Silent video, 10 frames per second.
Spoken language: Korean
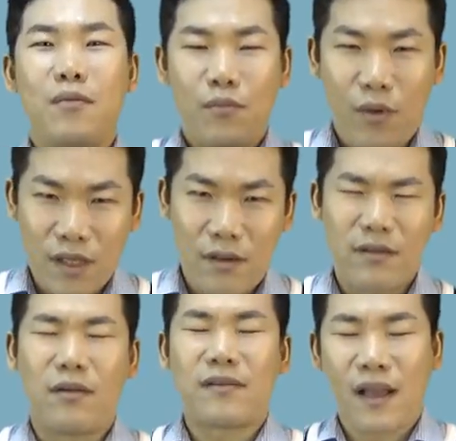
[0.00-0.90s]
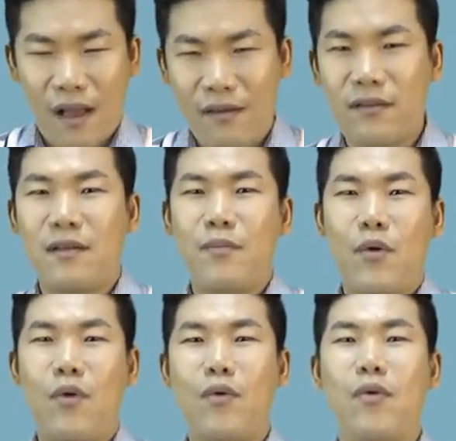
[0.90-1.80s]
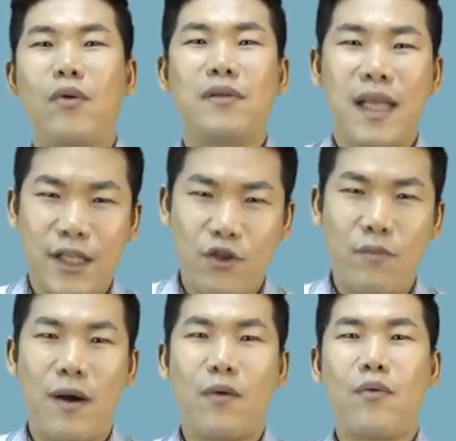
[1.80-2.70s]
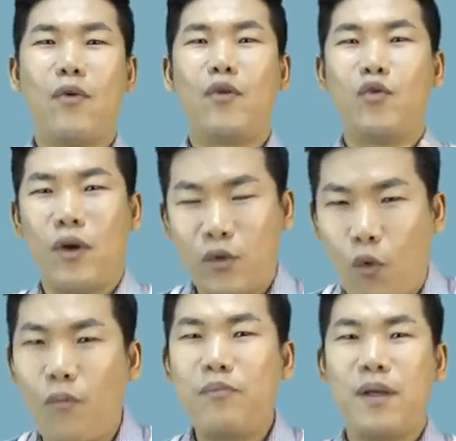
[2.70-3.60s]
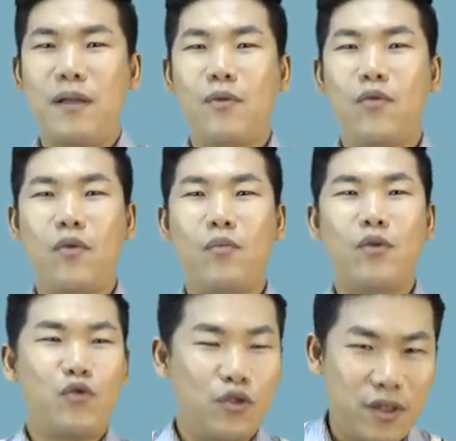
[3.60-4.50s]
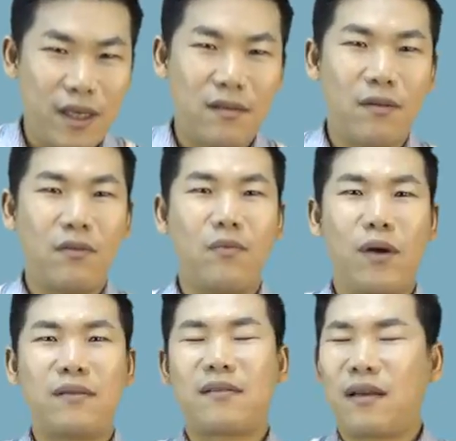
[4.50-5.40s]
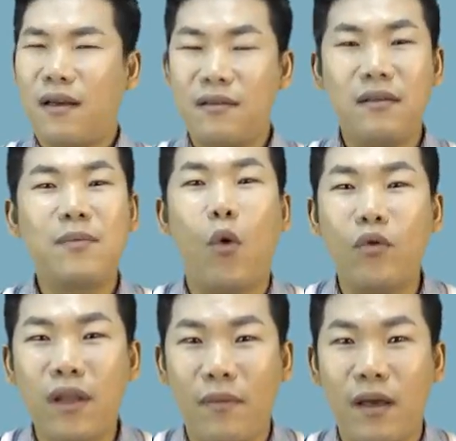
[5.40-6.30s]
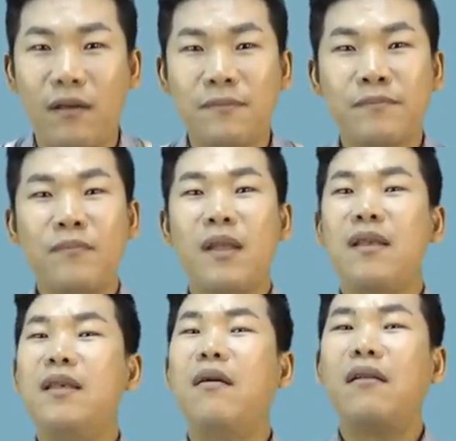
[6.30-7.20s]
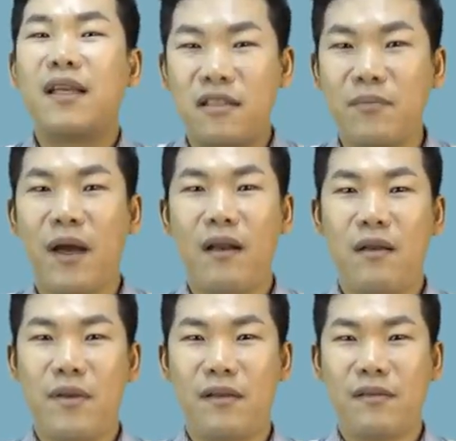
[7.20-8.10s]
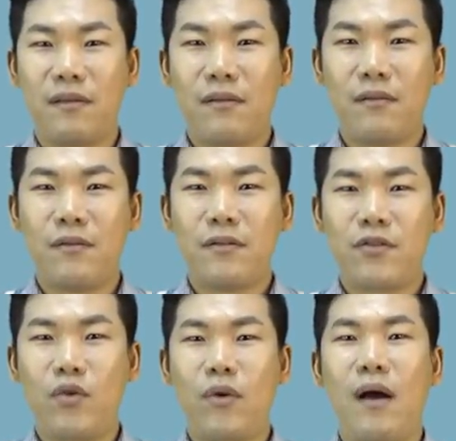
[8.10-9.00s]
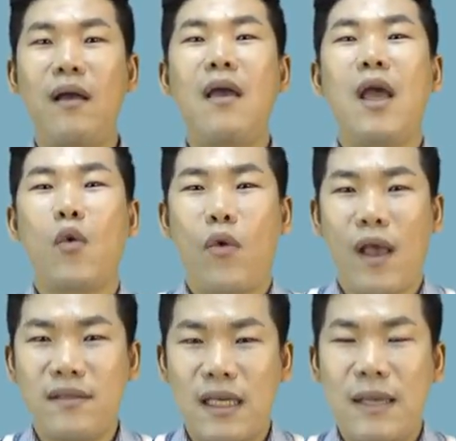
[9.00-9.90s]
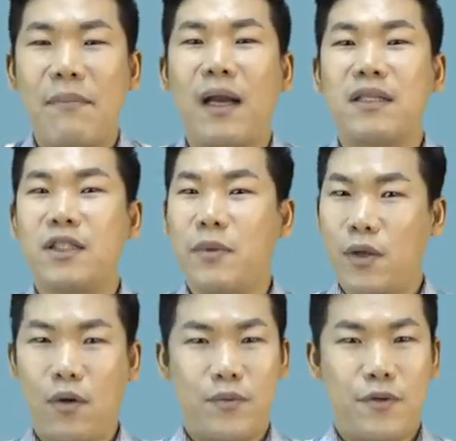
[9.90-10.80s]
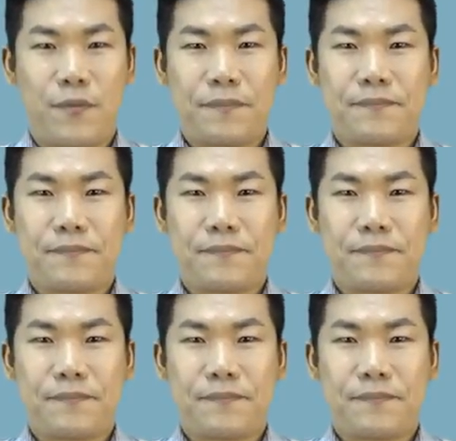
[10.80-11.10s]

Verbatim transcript: 뭐 이것저것 다 끌어모으고 대출 받고 누가 돈 빌리고 뭐 주식했던 거 뭐 다 끌어모은다면 이걸 다 증명하려면 서류가 굉장히 많아질 수밖에 없죠.